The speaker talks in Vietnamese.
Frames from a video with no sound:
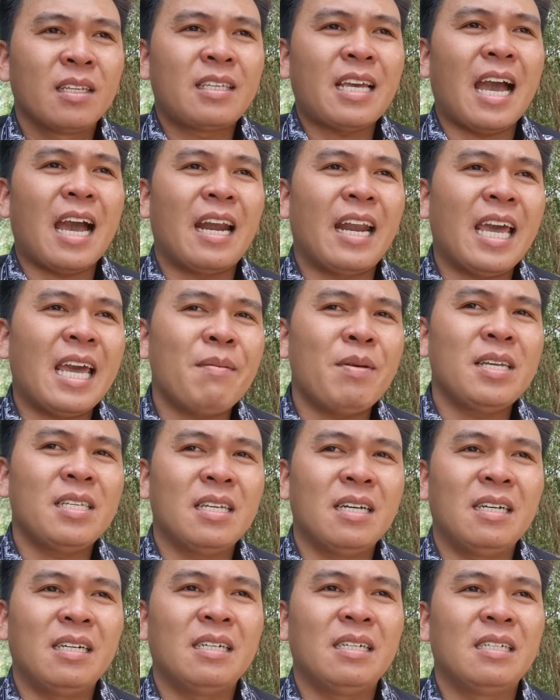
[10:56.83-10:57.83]
chả lẽ bây
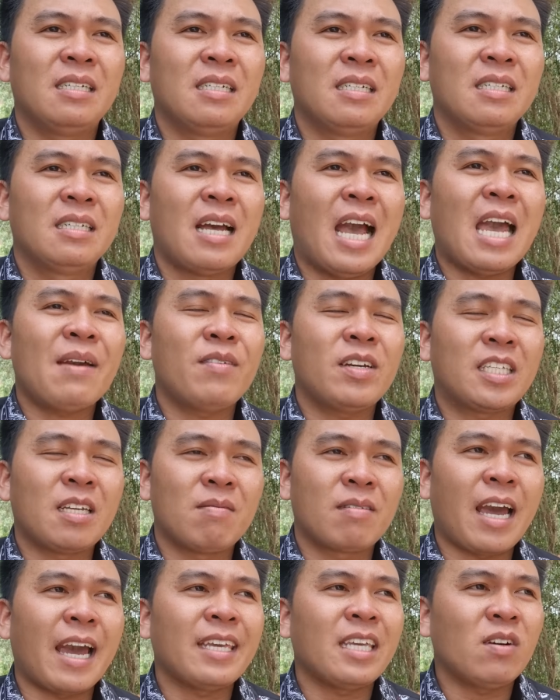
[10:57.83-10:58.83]
giờ hai vợ
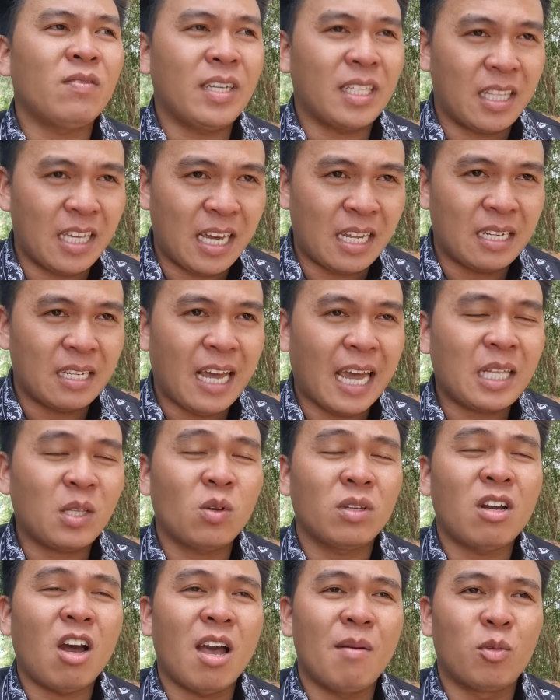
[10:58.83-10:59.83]
chồng cãi nhau vì tiền, anh
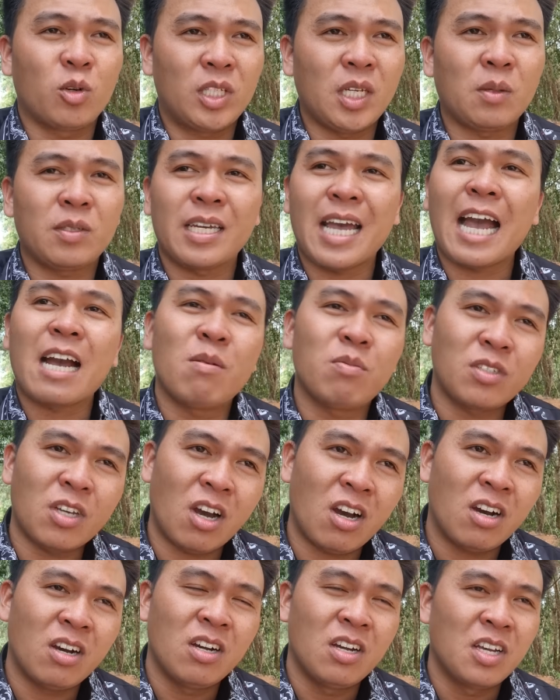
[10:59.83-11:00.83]
Tuấn hỏi một triệu chị Hà không
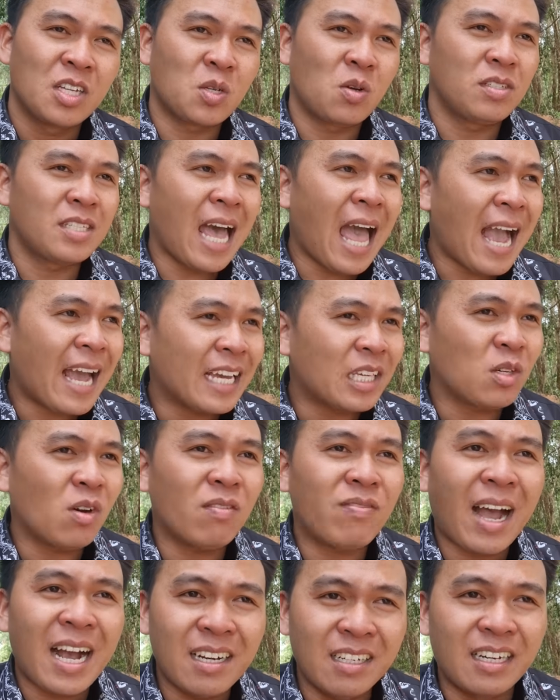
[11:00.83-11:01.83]
cho, rồi ra cái
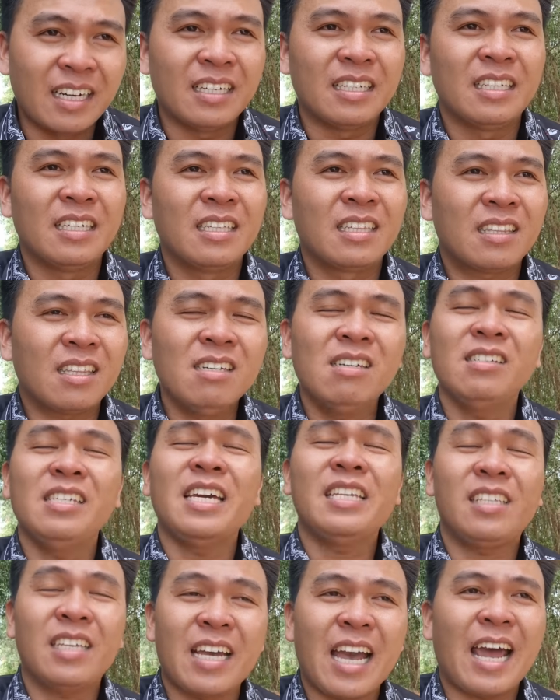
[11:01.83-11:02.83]
chỗ vắng người tự
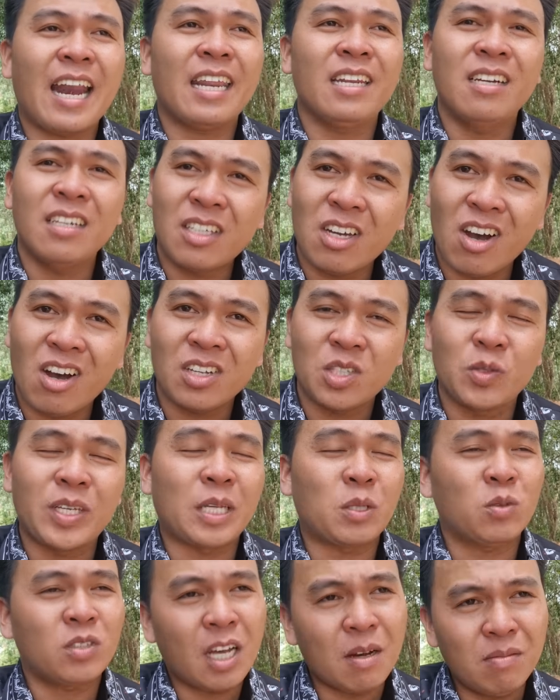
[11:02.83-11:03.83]
nhiên chị Hà lại đưa cho rồi
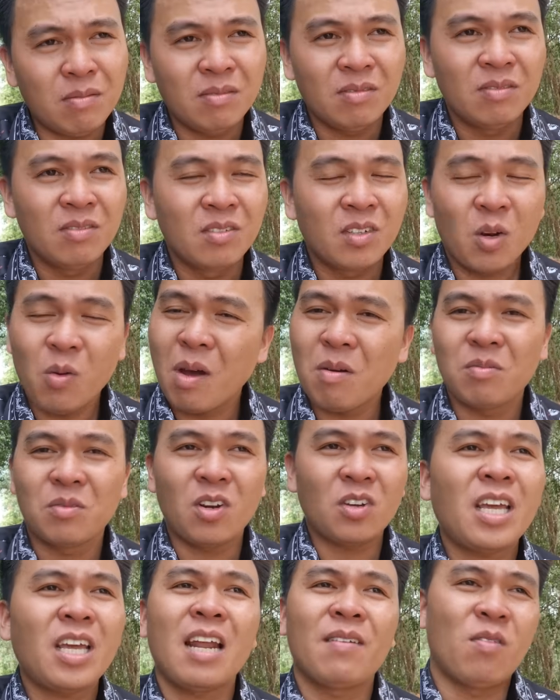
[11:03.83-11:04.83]
nhảy xuống sông, đúng không?
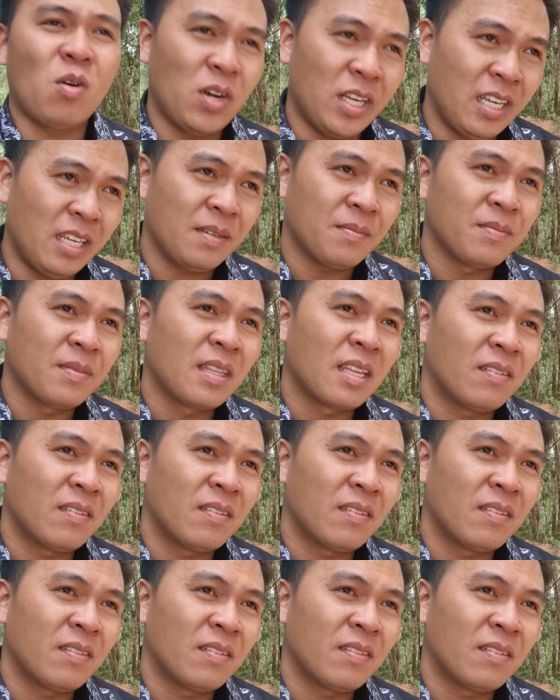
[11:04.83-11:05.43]
rất là vô lý.